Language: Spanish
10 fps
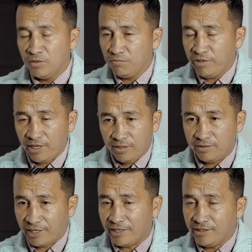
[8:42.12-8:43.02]
Mira,
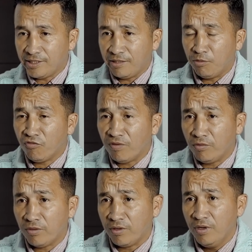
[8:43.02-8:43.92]
tranquilízate, por
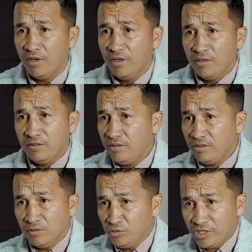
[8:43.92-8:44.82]
favor.
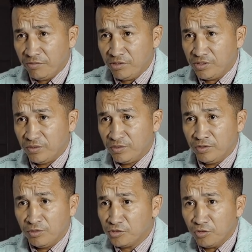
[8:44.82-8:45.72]
Ningún servicio.
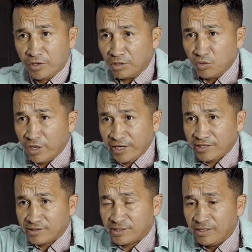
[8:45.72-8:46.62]
Yo no soy lo que tú
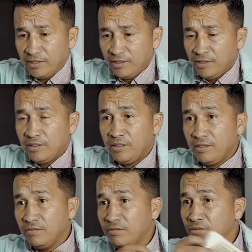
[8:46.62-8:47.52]
crees.
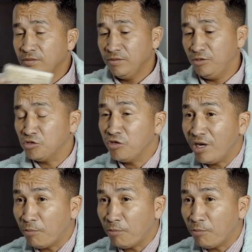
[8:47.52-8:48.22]
Yo soy de la